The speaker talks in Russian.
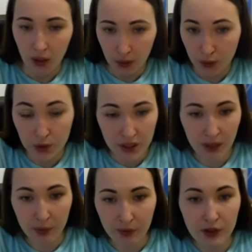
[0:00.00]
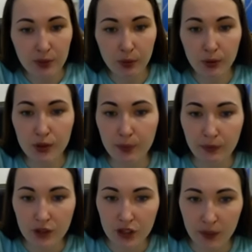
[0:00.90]
То есть, как мы видим, люди
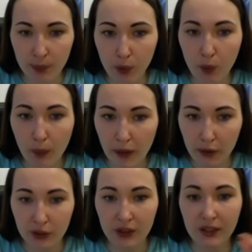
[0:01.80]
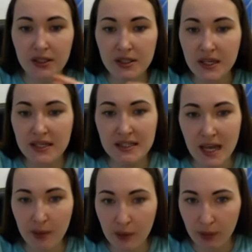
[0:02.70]
повыш... покупают. И здесь
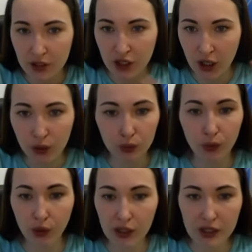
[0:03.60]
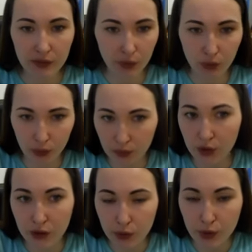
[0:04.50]
самая большая конкуренция вот, ну, на
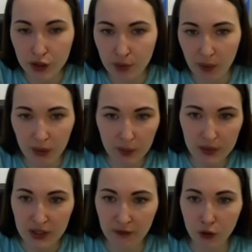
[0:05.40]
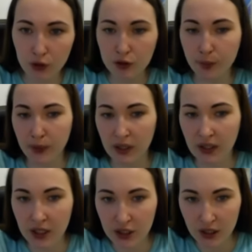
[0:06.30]
текущий момент по сравнению с
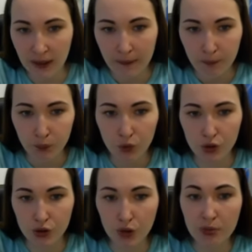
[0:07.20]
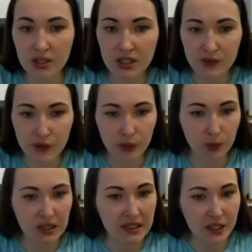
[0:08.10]
продажей. То есть, что мы здесь видим? У
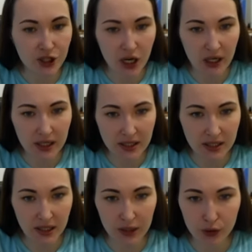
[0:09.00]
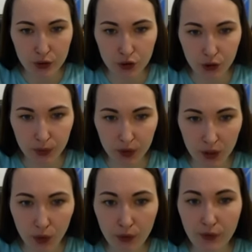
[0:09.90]
нас начальная цена с учетом
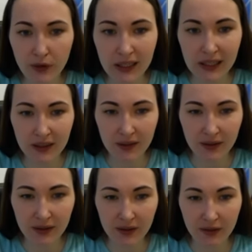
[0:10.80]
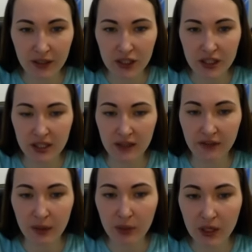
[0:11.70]
торгов на
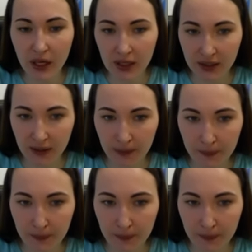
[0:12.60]
2,62 миллиарда.